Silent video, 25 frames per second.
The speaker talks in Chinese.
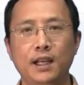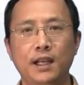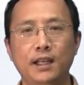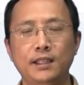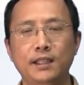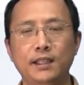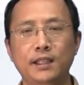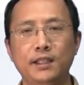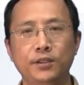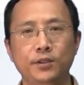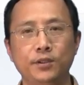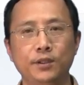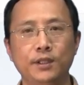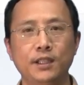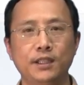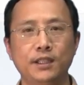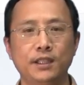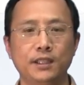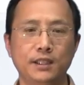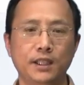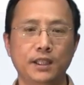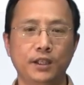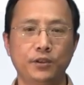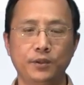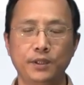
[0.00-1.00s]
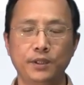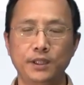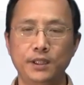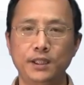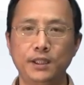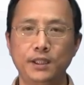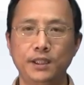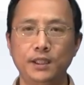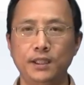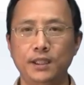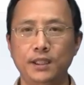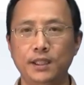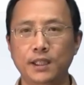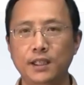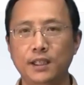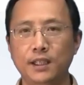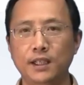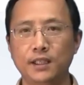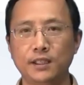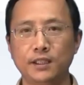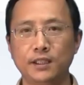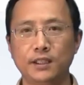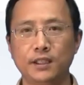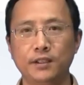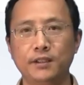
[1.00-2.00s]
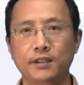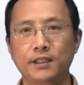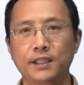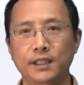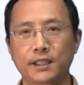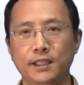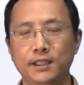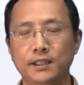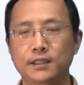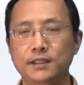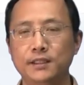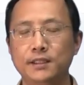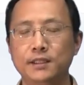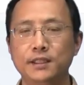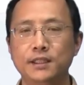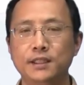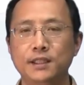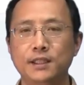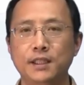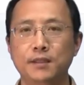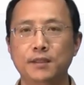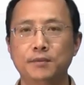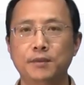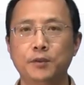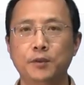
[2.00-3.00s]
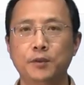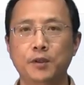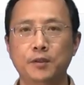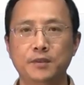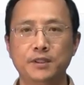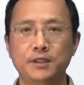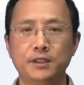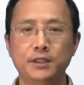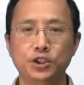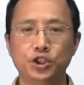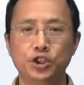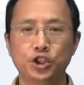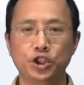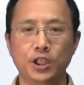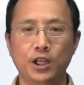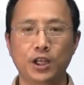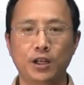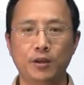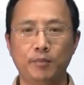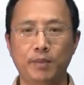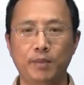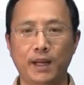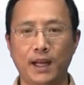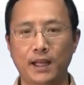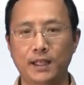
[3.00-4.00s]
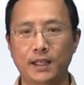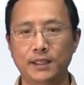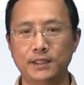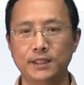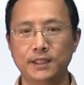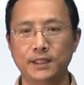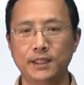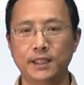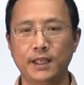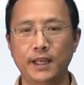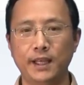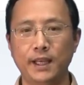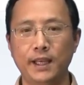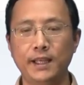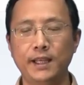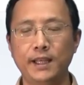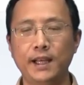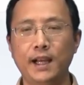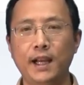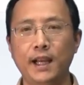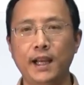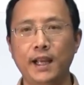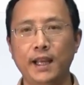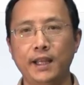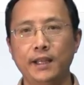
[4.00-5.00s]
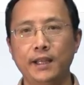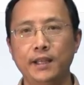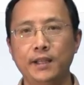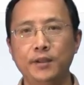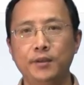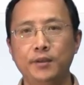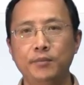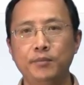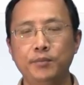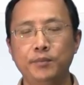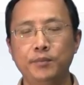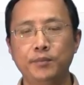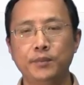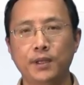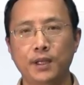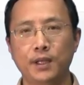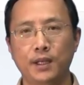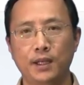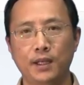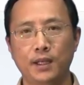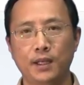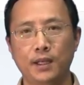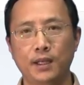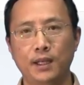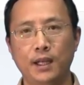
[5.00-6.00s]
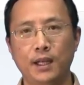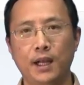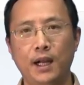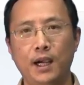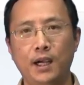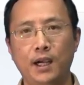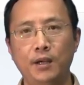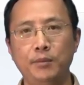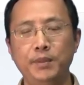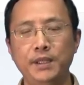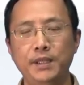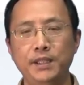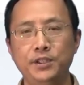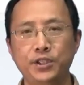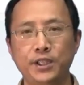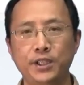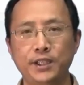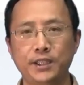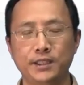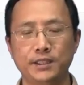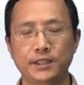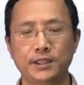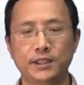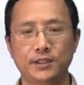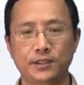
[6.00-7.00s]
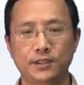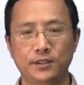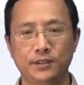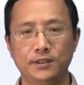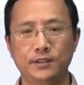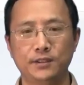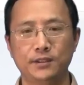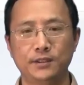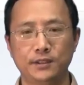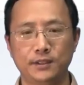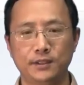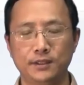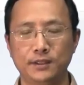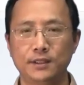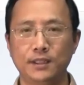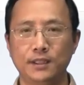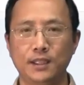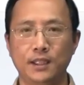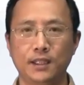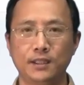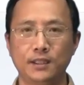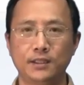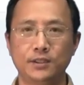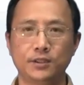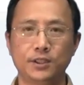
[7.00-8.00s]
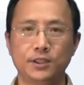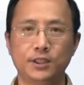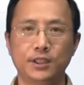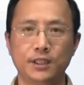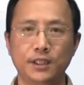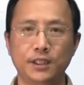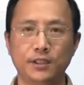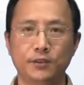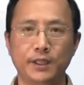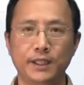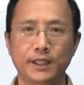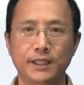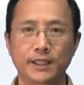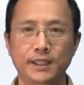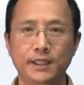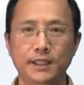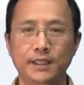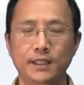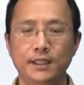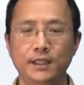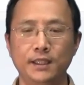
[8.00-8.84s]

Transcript: 呢有可能等于一，也可能等于零。那么我们只要把这个 ai，呃，rbj 的这种啊，就设定为一。